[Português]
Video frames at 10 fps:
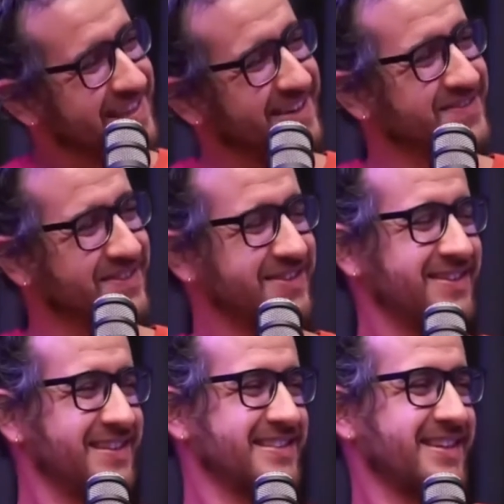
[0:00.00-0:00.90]
Sai
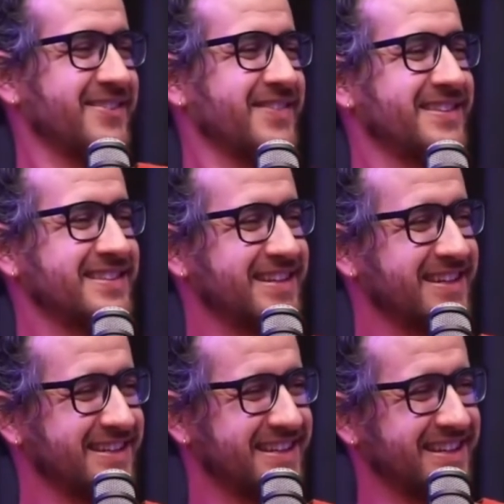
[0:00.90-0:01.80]
fora, você é
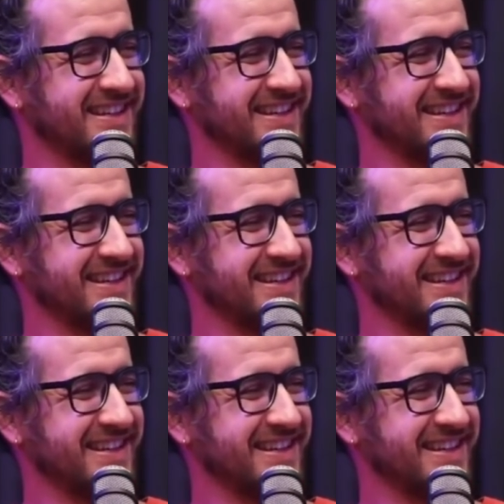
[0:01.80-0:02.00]
comediante.